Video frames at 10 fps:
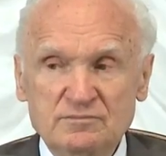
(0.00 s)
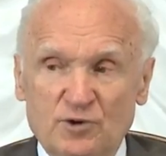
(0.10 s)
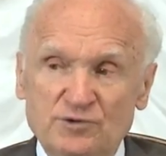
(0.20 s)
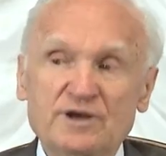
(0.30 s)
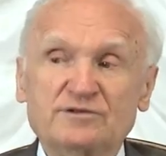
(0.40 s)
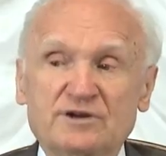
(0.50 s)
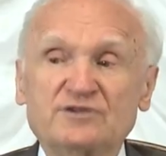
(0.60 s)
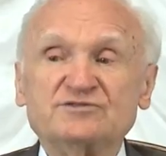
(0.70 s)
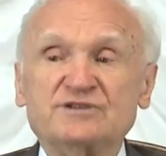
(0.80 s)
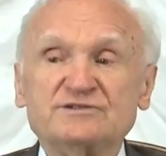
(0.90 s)
Ну, он Иоанн
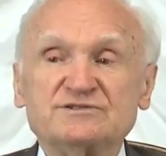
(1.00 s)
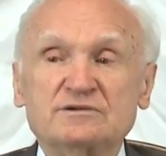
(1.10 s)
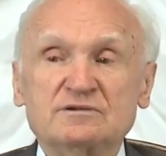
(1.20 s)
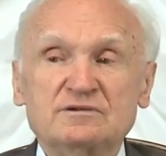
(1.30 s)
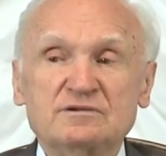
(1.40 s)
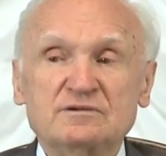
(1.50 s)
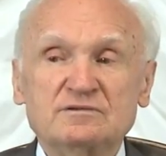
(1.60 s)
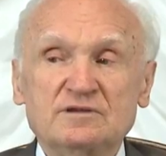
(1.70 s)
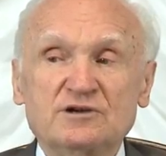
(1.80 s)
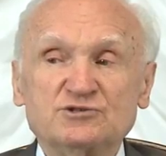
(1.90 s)
Кронштадтский,
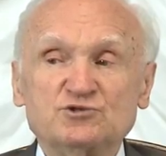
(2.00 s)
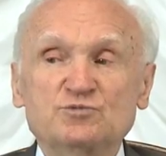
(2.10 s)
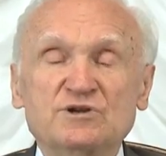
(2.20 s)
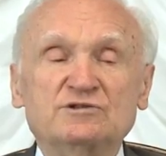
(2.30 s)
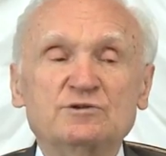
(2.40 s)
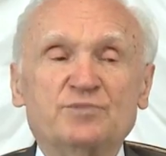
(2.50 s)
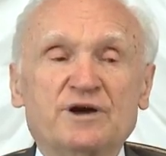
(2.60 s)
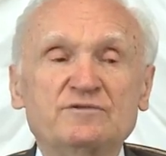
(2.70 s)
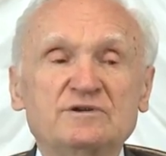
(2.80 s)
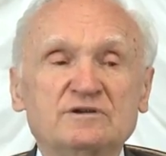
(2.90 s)
наш изумительный
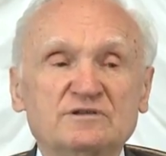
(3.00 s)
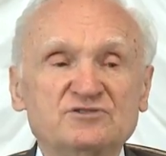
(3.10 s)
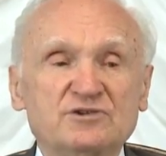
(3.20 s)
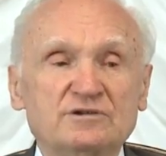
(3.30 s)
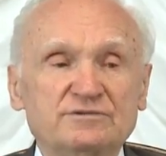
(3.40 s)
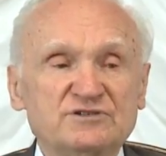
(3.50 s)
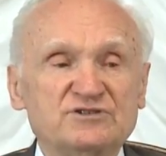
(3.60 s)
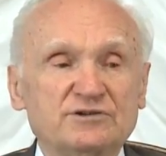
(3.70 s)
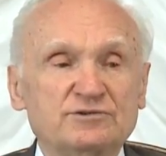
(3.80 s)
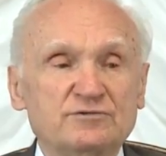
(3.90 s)
праведник начала
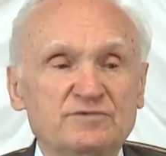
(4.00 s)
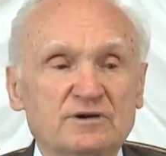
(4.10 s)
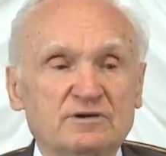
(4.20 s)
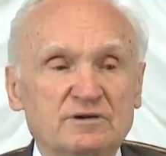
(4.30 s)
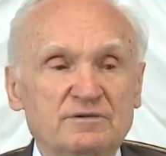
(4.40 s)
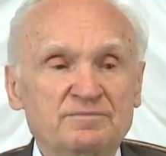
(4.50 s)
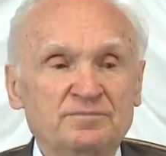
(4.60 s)
XX века.